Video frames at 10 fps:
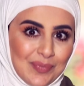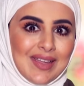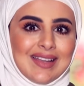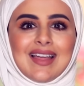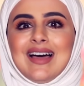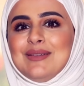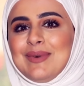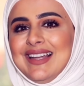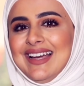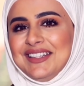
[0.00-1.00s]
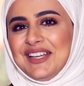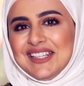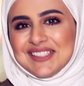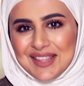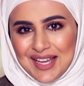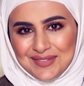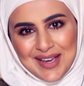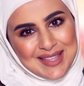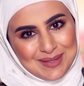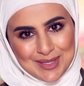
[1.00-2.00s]
الغالب عليها أن هي تضحك في
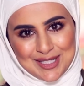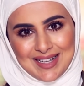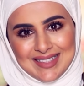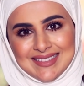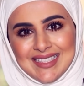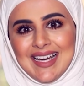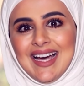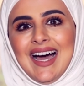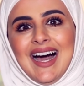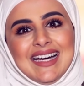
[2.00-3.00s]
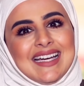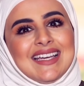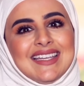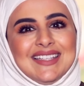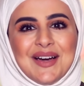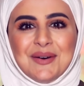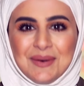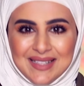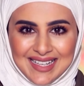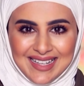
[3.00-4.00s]
هذه المشاهد حقيقية
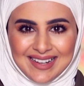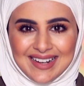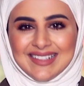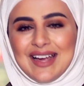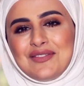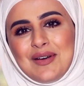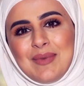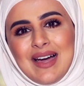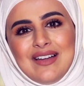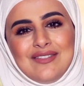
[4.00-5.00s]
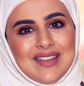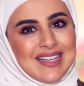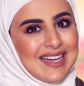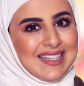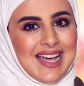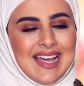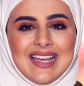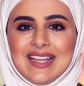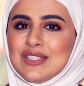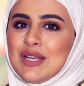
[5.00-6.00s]
ولا لا راح نعرفها مع الفنانة
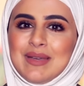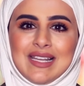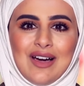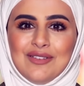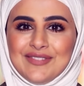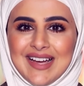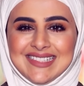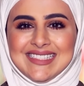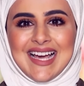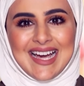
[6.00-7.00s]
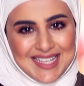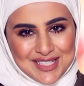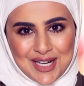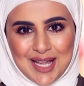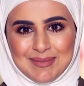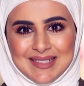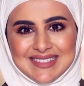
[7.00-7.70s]
الجميلة أم فهد هيا شعيبي